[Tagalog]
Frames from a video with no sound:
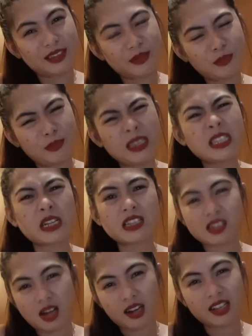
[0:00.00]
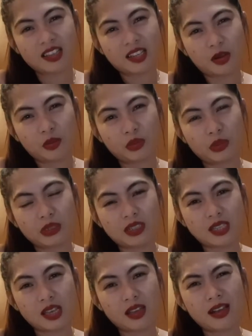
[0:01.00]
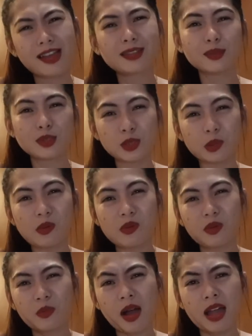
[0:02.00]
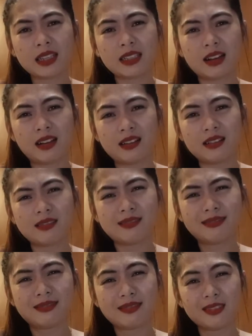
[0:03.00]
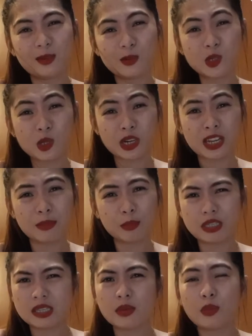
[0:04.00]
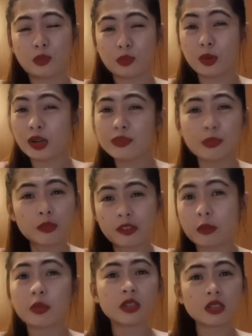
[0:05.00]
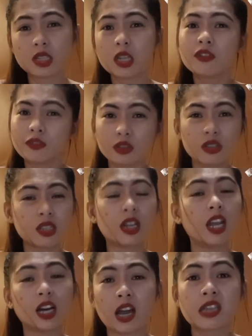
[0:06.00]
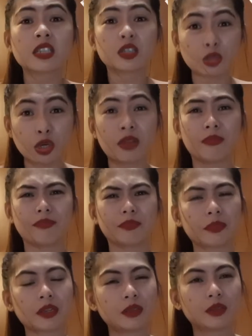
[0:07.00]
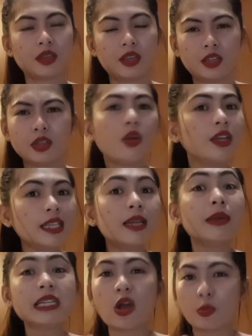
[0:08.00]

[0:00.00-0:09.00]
minsan struggle din ako doon kasi kahit gusto kong kumain ng yung shrimp, kasi one of my favorite seafoods talaga is shrimp. Though, hindi naman niya ako